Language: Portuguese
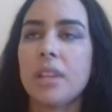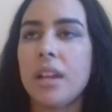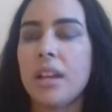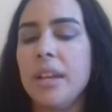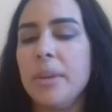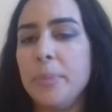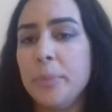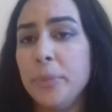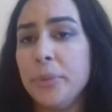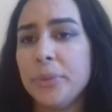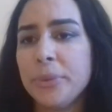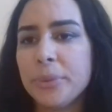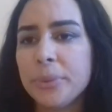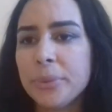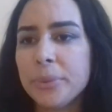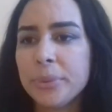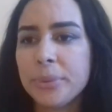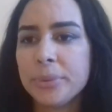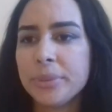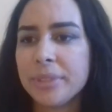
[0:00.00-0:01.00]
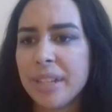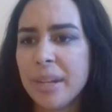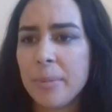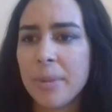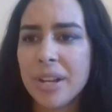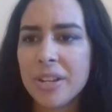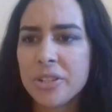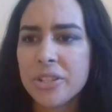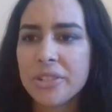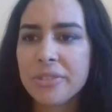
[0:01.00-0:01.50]
Ah, é muito
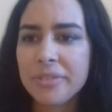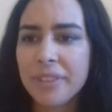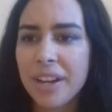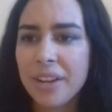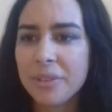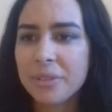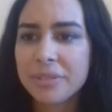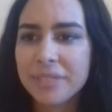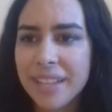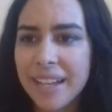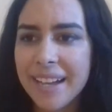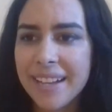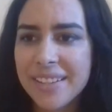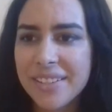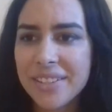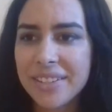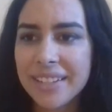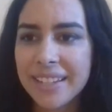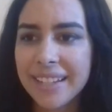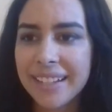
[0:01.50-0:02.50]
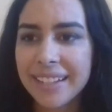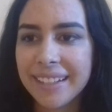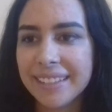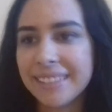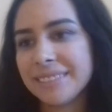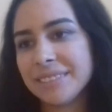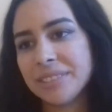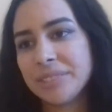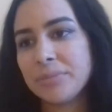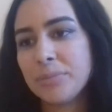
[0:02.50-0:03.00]
trabalho de faculdade,
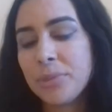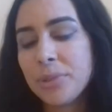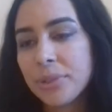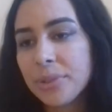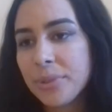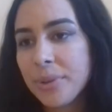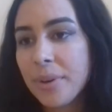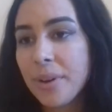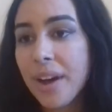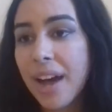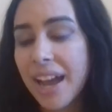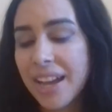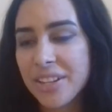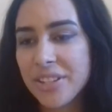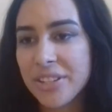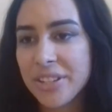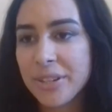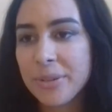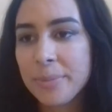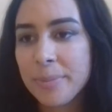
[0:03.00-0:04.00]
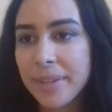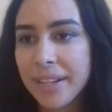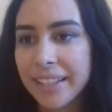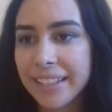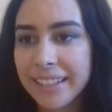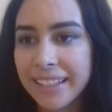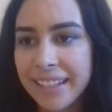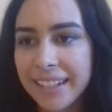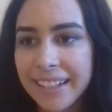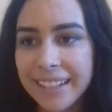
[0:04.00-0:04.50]
né? Muito artigo para
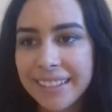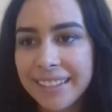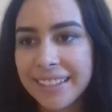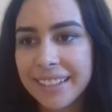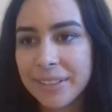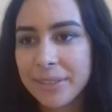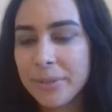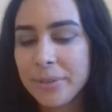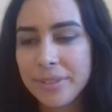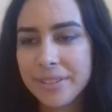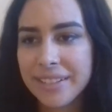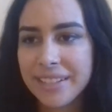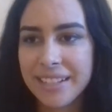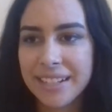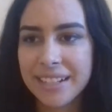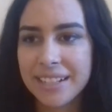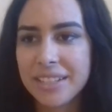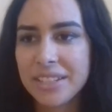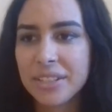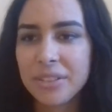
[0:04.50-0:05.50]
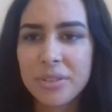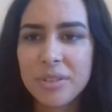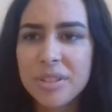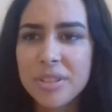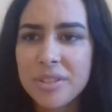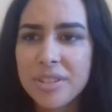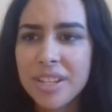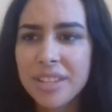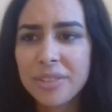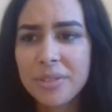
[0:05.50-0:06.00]
ler, então quando chega de noite
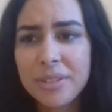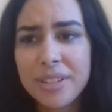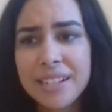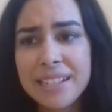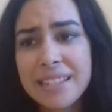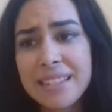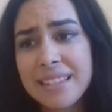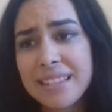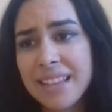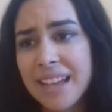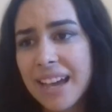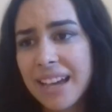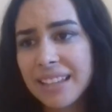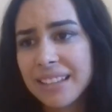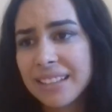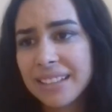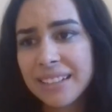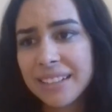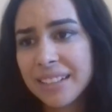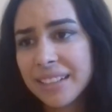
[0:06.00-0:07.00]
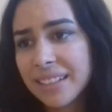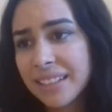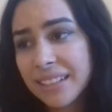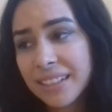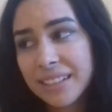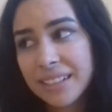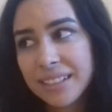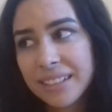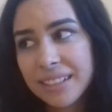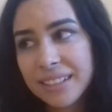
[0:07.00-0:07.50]
eu já tô cansada e
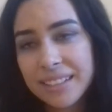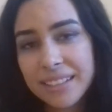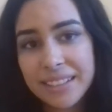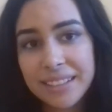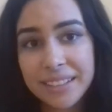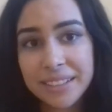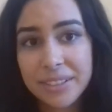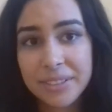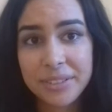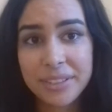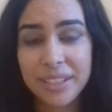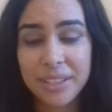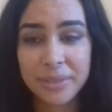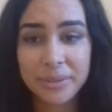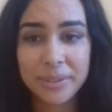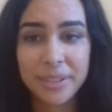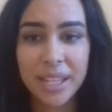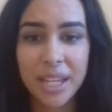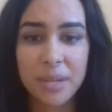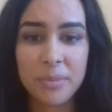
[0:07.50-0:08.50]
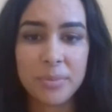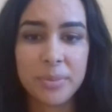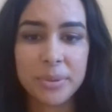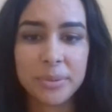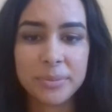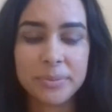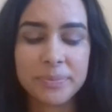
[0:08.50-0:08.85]
não tenho tempo.